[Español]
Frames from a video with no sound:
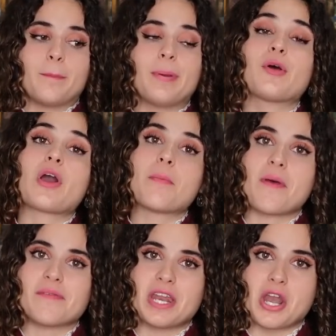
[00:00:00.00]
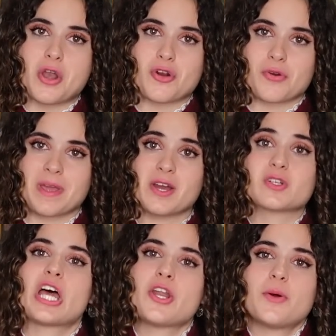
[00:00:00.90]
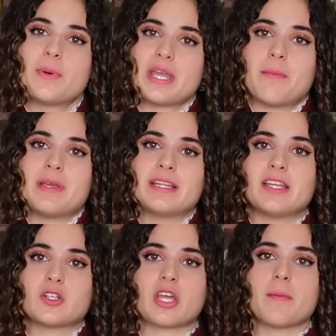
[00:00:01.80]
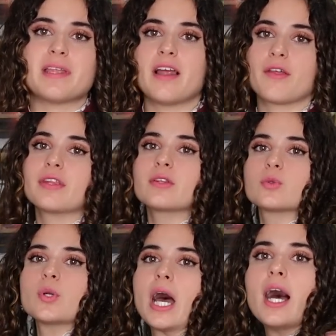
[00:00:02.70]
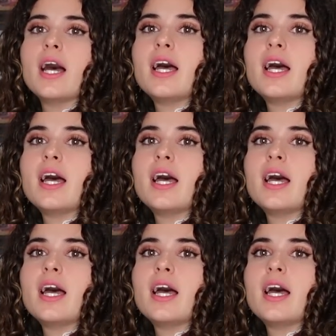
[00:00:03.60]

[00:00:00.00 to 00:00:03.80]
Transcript: Pero es que me viene enorme. O sea, no voy a mentir. O sea, mira la cintura.